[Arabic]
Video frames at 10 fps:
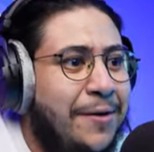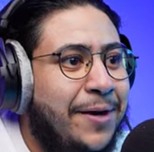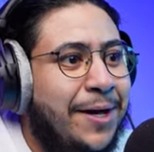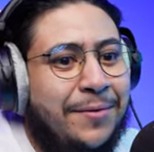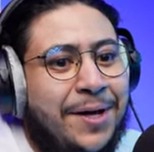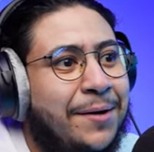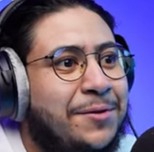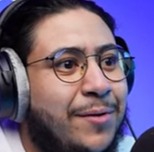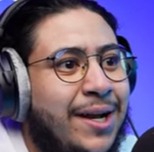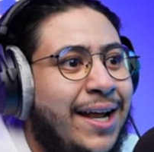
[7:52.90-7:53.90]
حبيبي
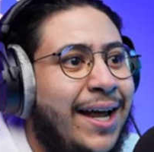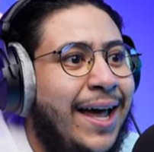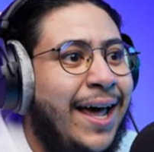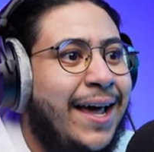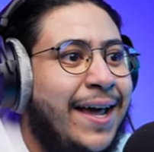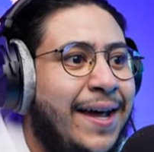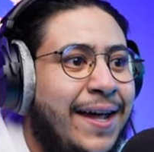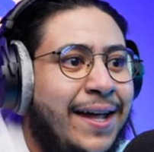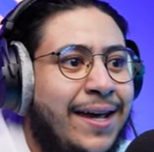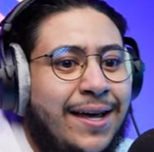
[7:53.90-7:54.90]
بسم الله عليك
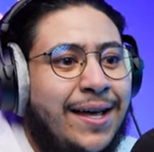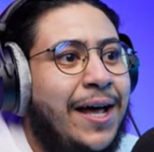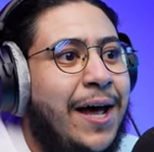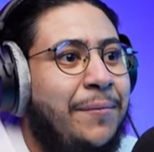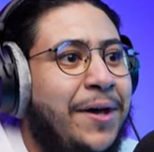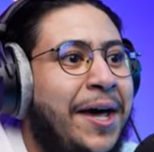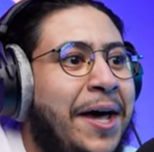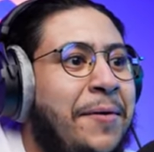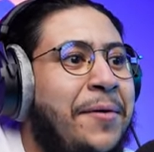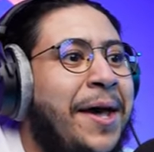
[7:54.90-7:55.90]

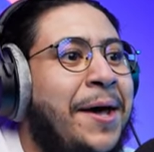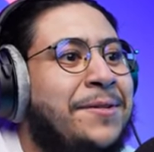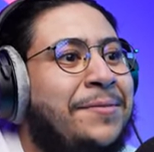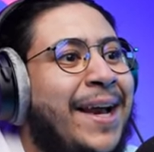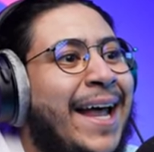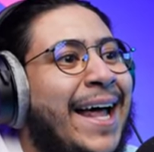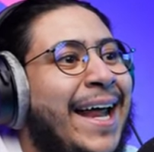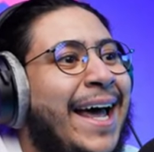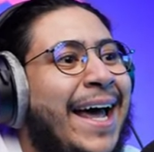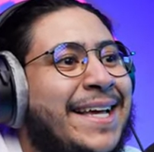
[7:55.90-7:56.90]
حبيبي بسم الله
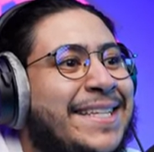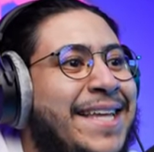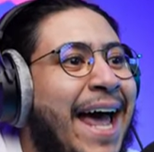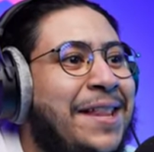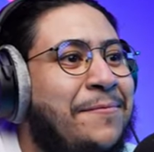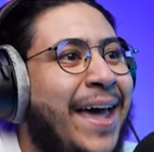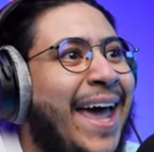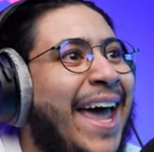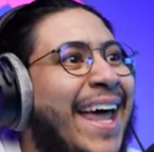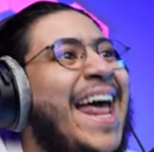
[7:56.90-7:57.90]
عليك ازداد
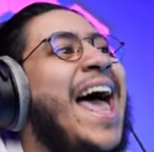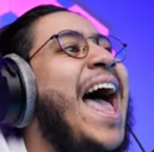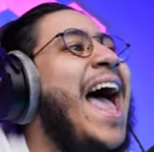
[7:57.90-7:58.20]
مين